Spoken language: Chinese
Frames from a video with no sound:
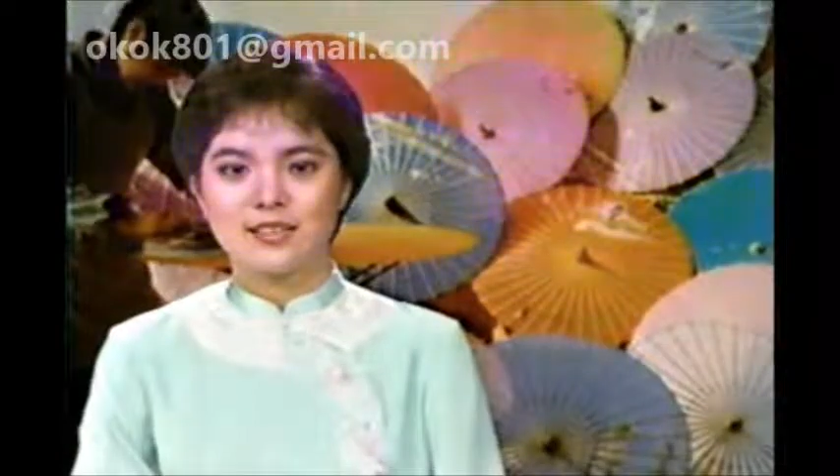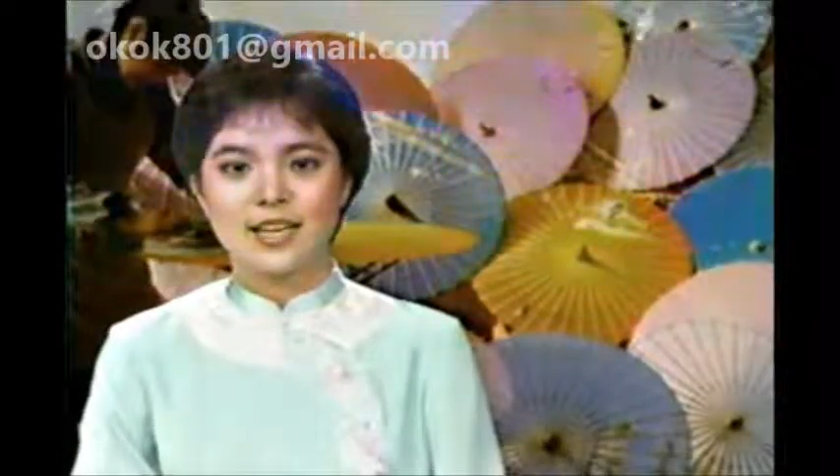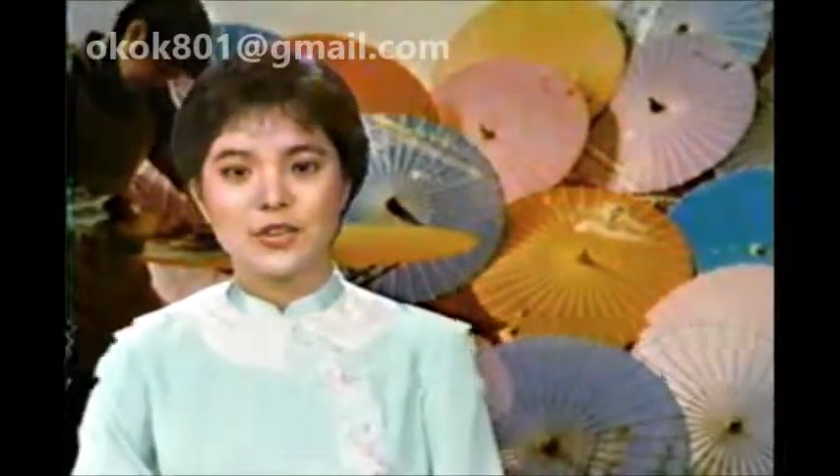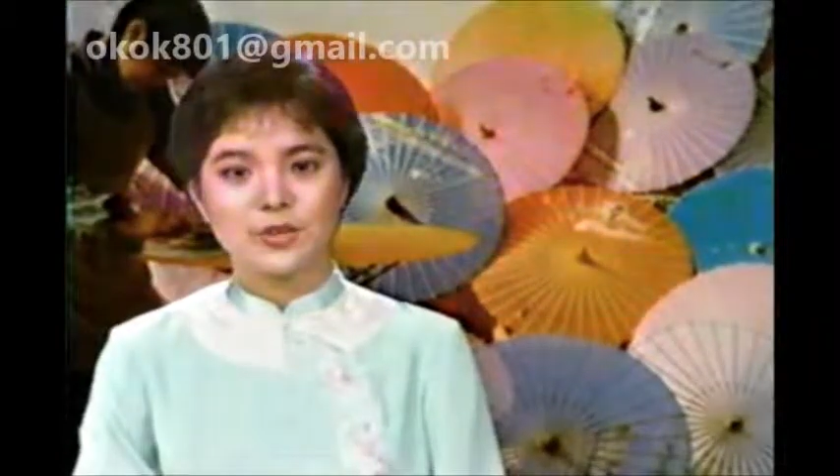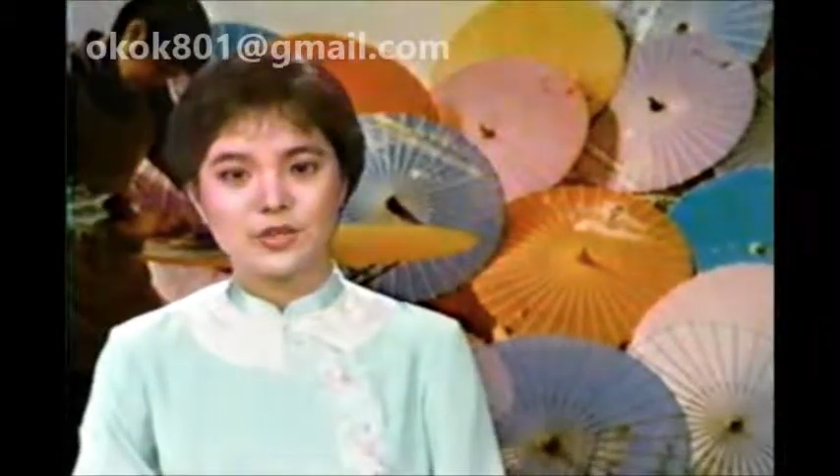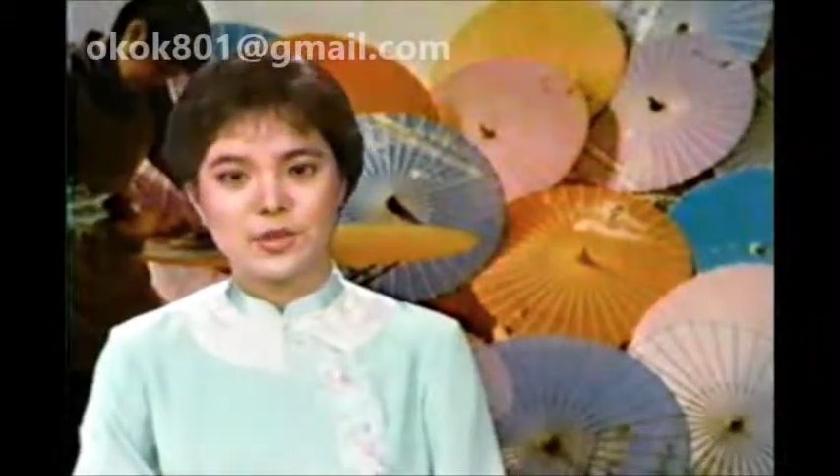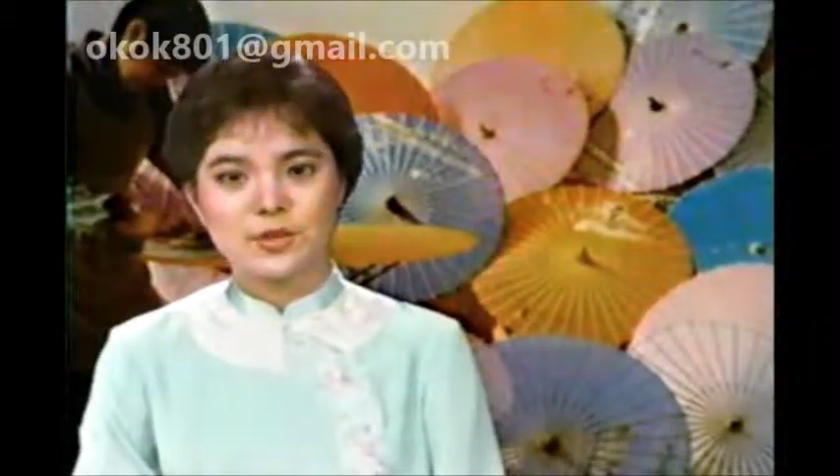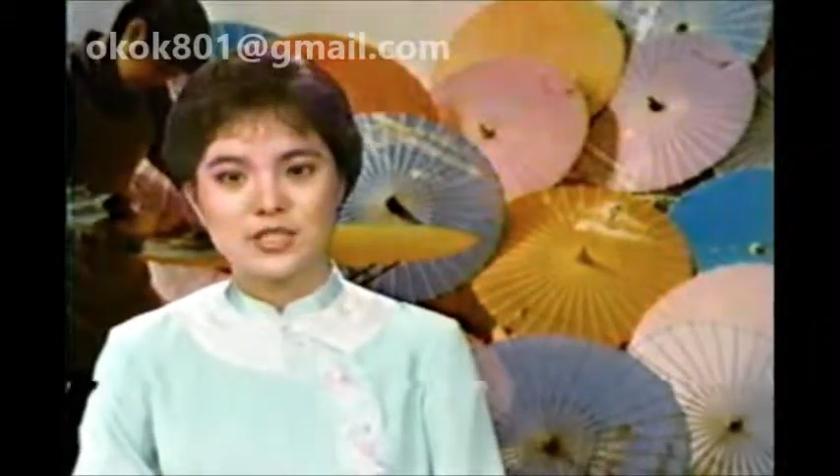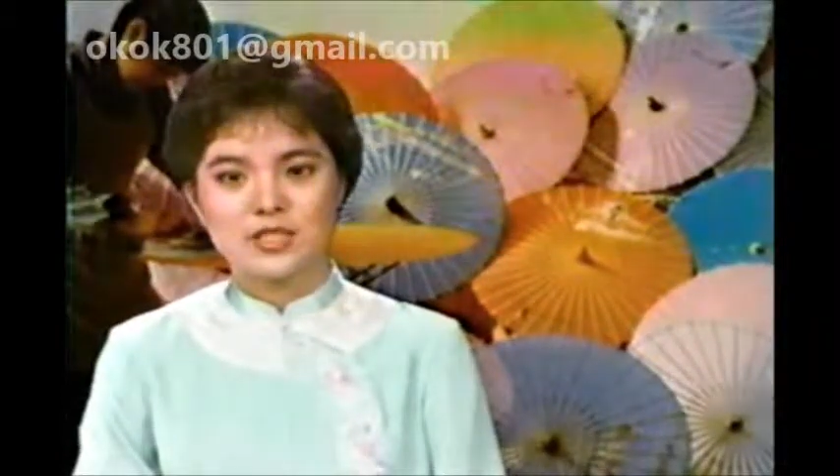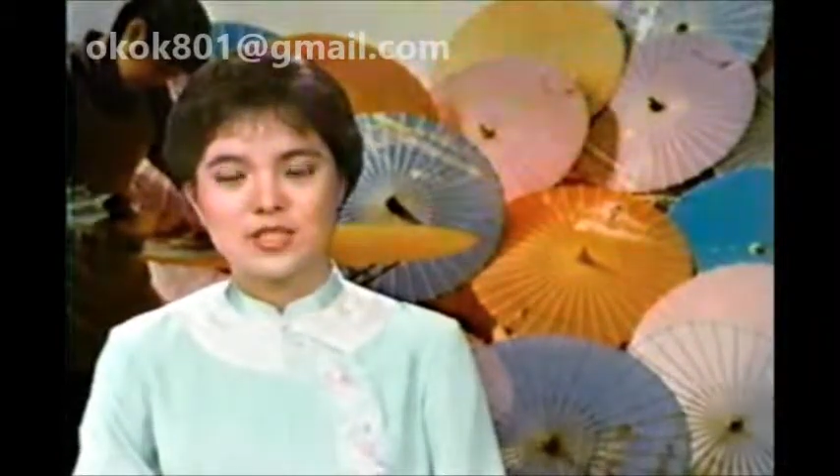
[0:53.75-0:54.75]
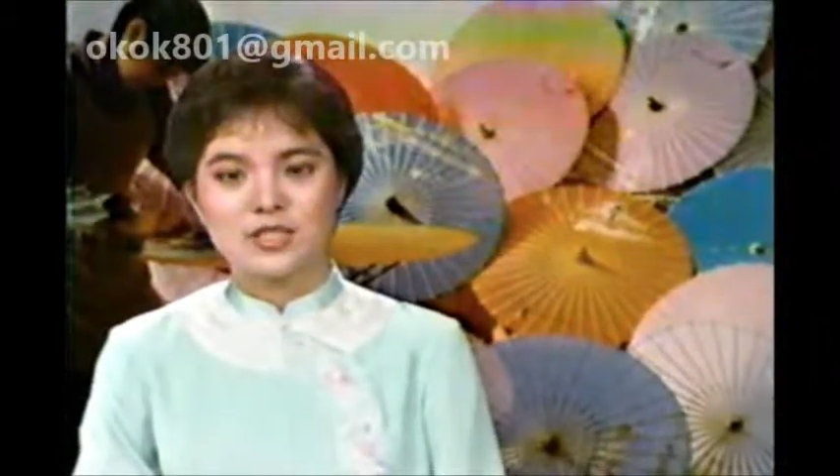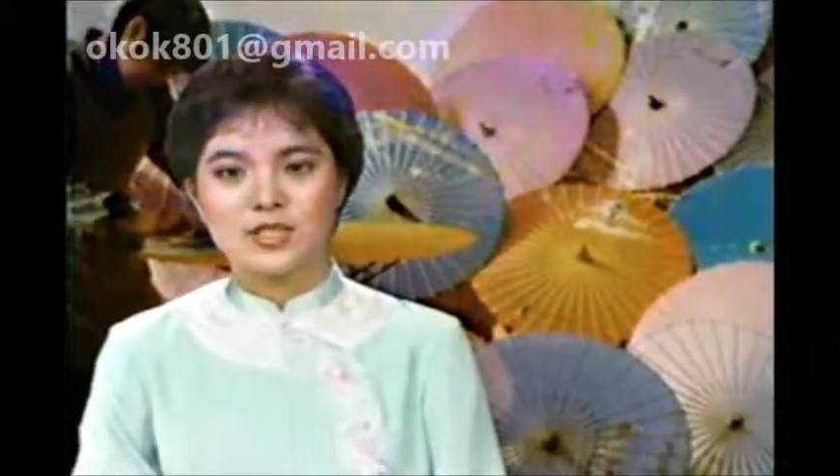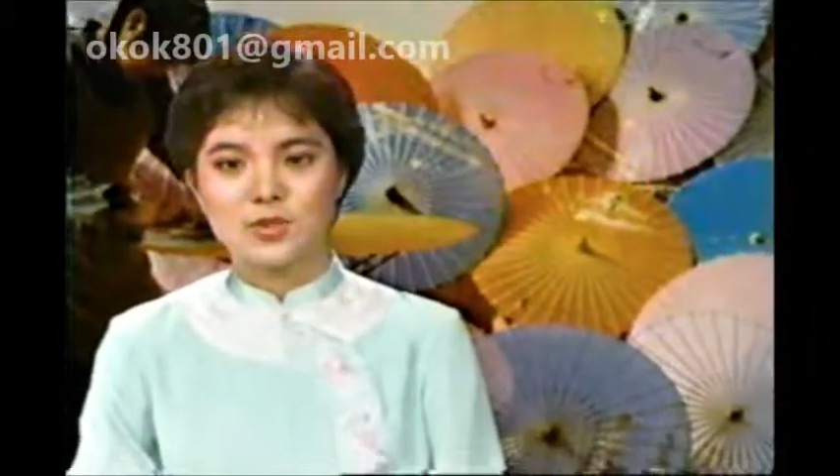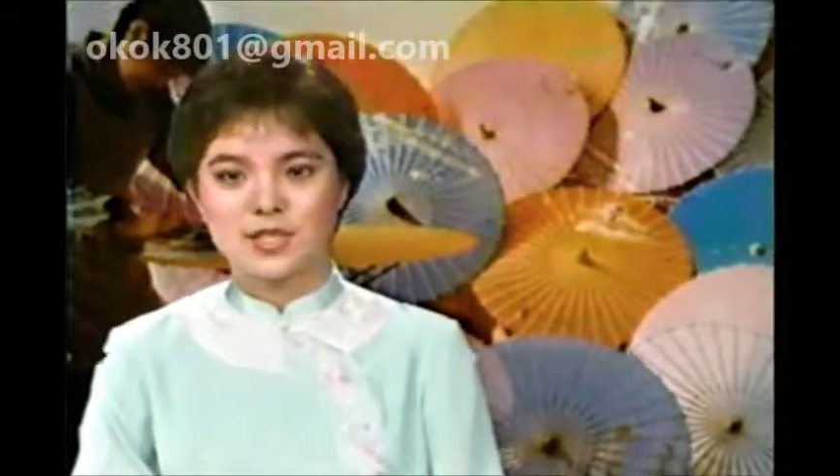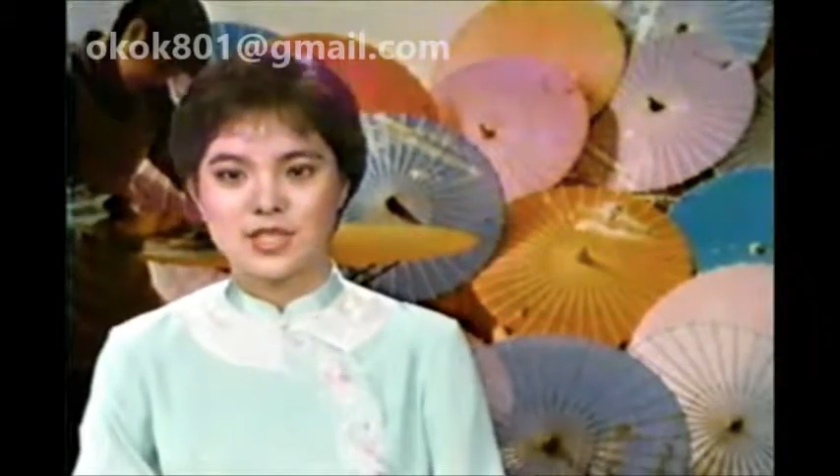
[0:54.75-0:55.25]
再用油纸
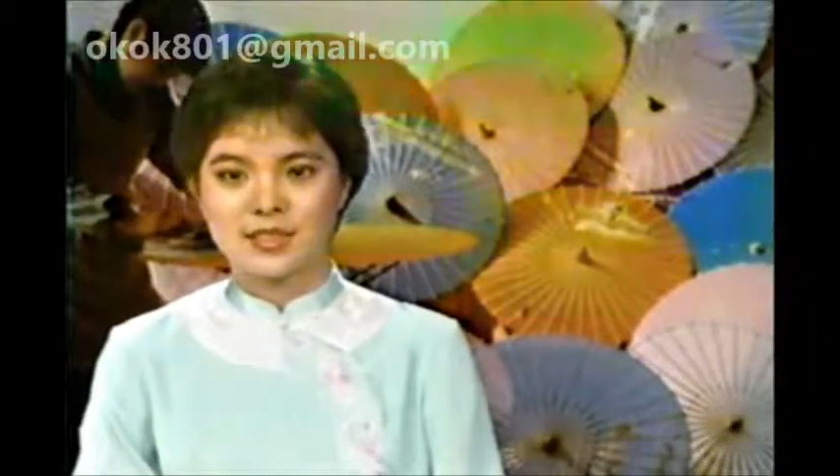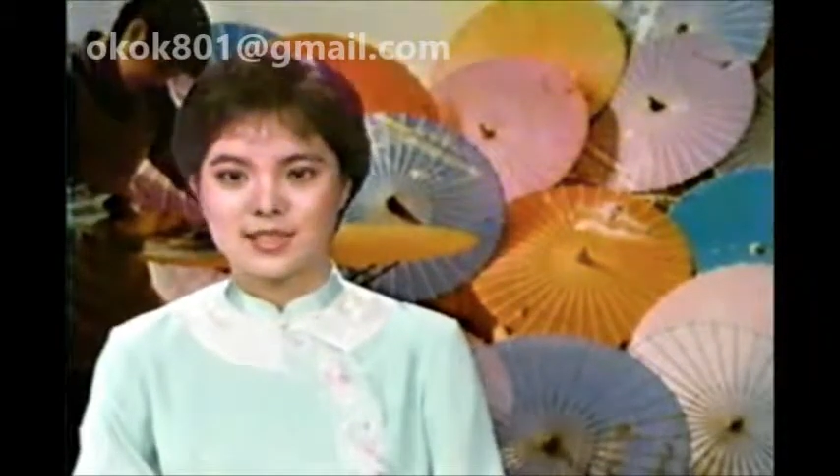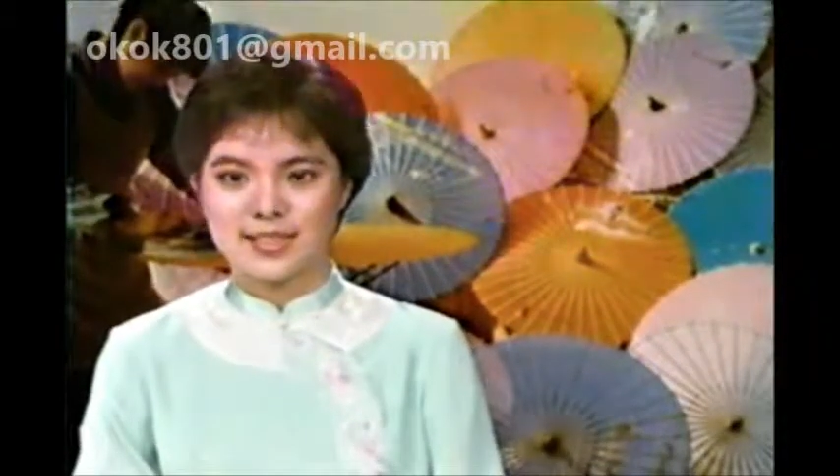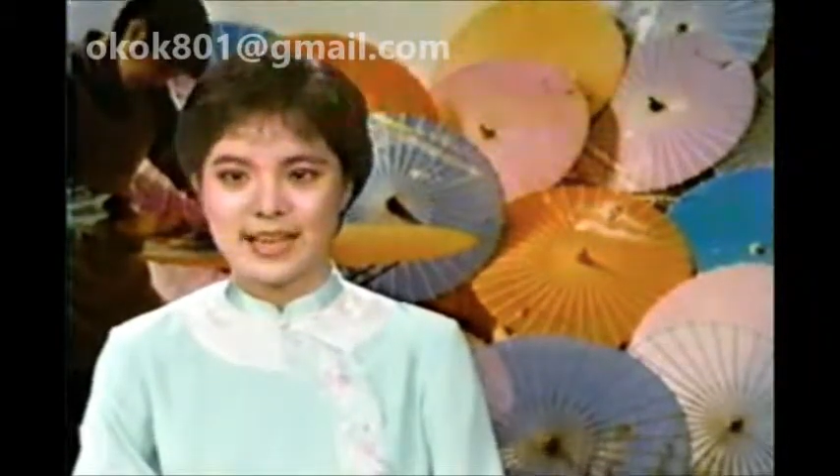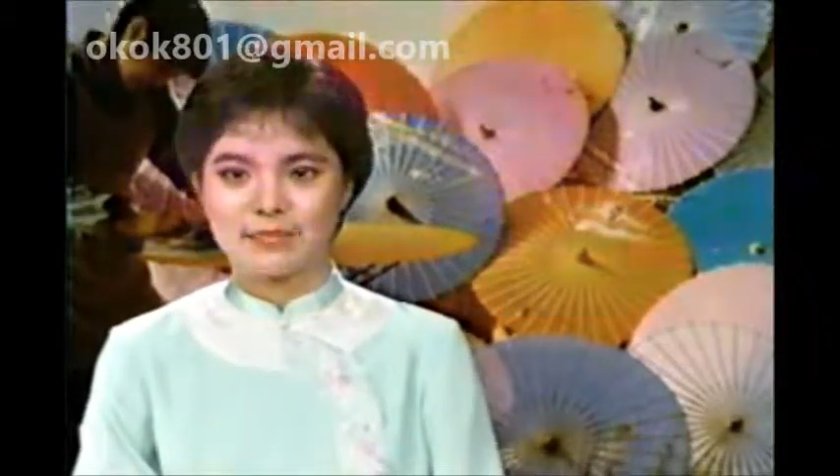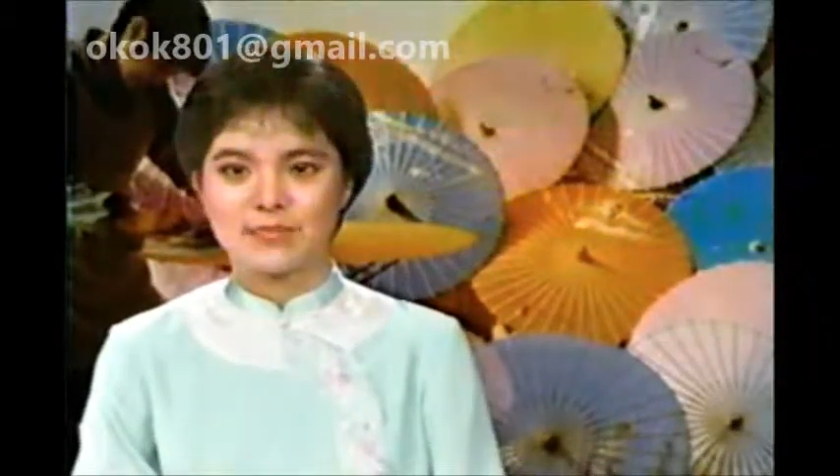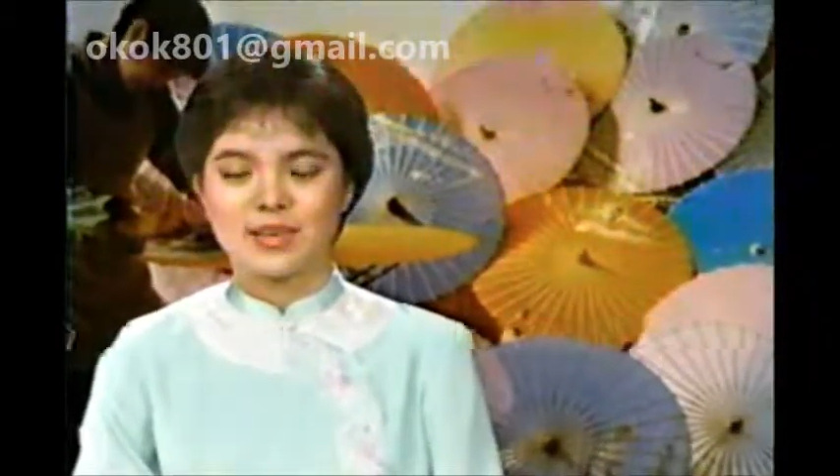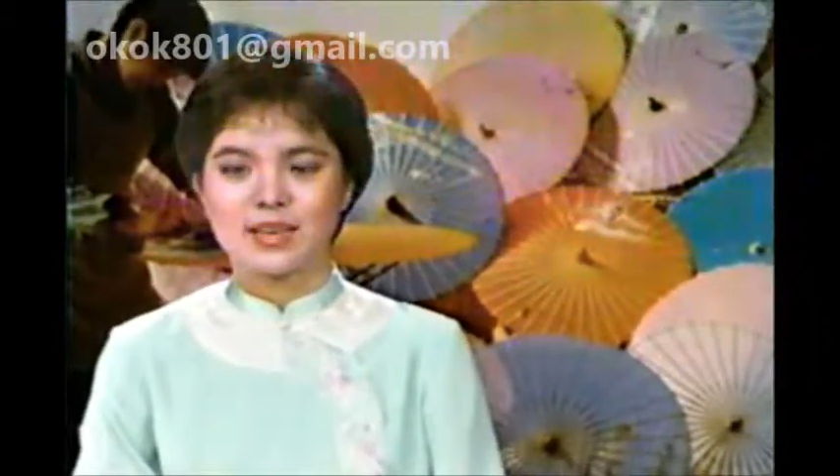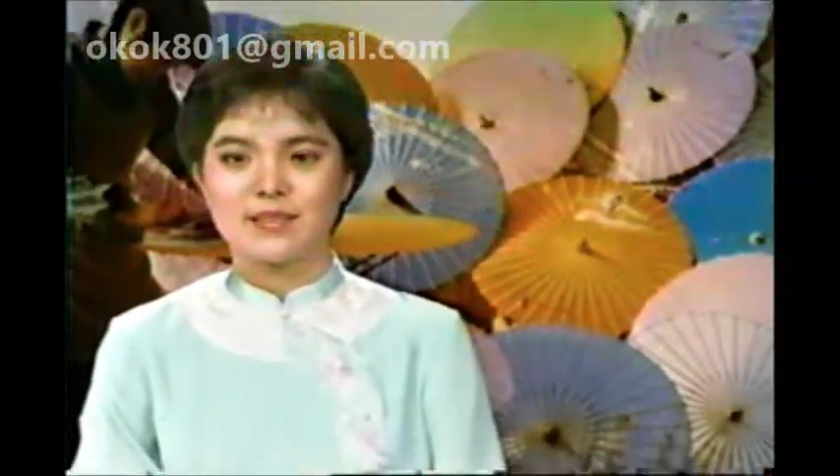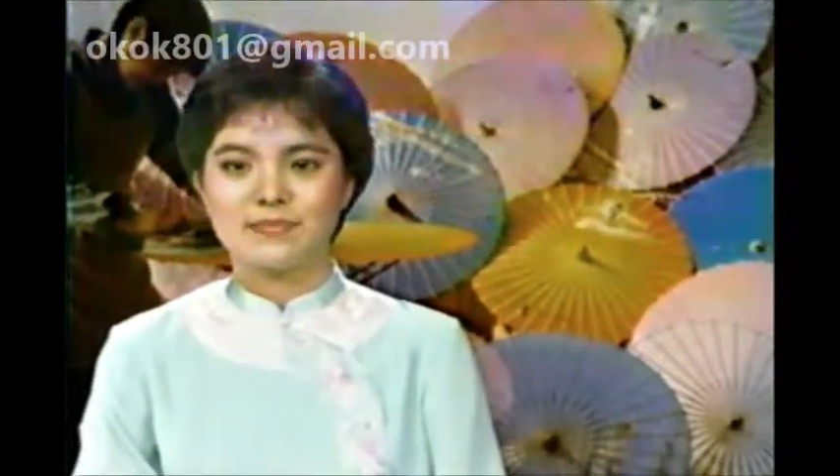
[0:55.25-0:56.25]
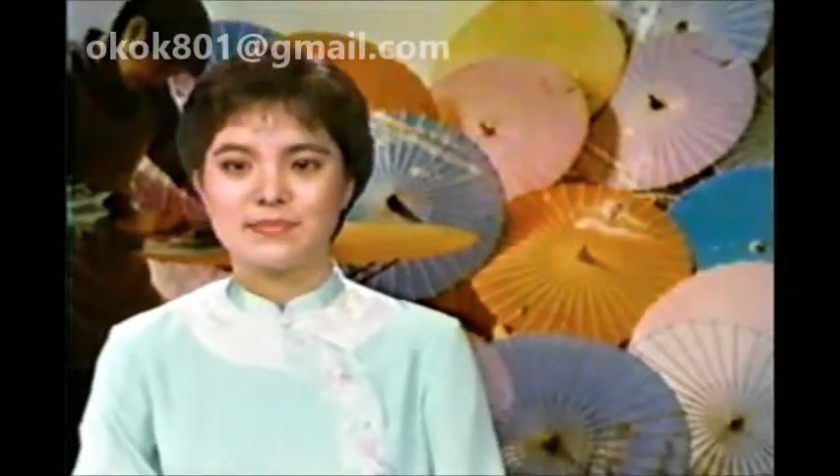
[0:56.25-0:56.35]
做成伞面，